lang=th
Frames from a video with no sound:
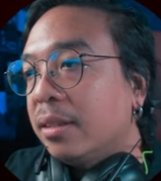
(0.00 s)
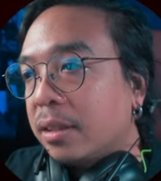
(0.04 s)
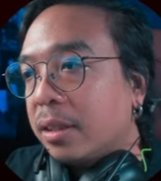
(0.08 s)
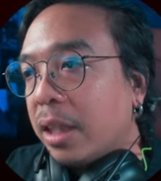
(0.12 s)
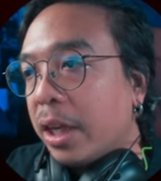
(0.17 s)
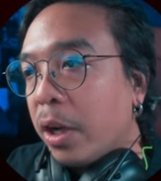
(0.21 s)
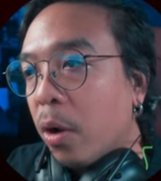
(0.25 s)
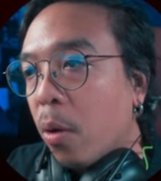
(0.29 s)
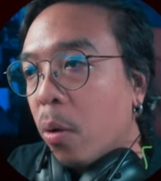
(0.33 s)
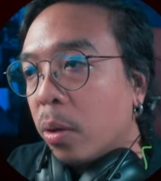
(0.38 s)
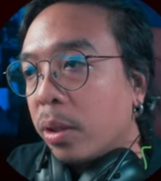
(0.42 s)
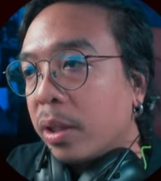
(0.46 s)
ก
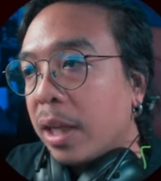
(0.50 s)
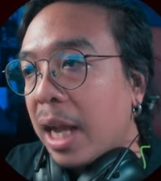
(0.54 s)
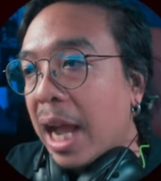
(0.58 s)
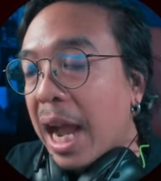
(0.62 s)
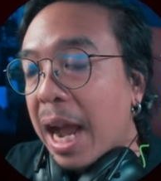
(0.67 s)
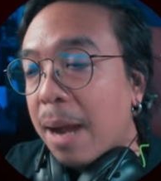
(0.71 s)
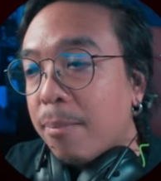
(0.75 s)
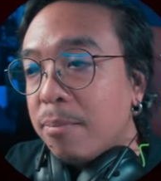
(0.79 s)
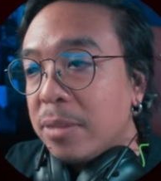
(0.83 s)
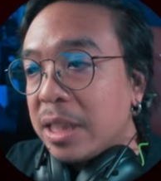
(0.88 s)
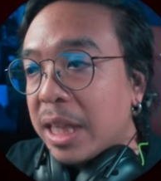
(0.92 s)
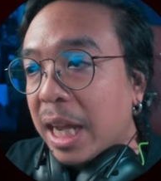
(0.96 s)
ระโดด
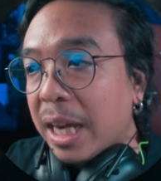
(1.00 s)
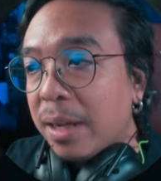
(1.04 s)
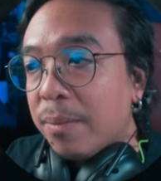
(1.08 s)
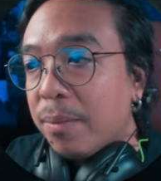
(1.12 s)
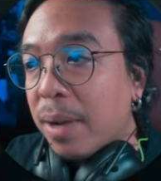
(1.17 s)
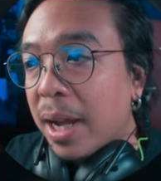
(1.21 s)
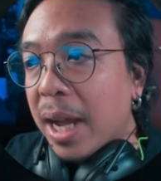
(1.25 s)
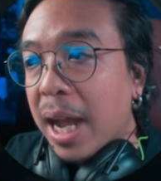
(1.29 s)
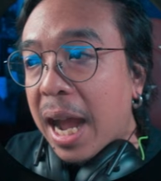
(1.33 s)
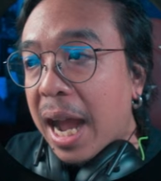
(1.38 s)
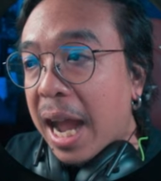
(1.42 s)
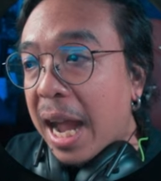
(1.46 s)
ข้ามชั้น
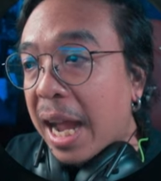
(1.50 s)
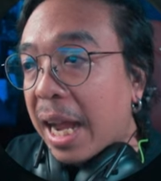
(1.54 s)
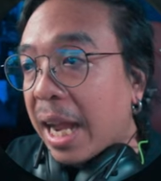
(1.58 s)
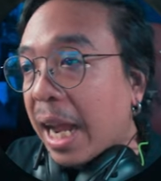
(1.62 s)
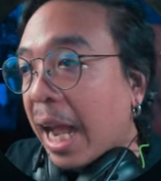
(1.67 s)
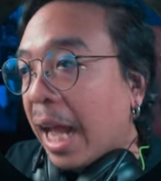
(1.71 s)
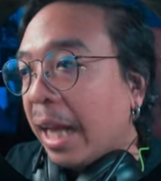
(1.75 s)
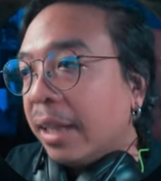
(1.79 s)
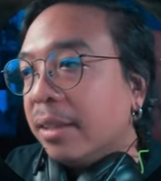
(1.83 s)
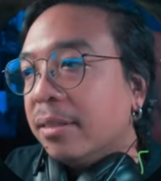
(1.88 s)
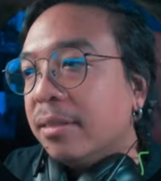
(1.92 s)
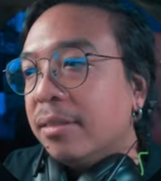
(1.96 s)
มาฆ่า
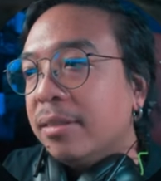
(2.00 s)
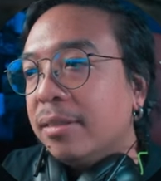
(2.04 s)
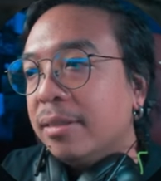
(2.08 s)
กัน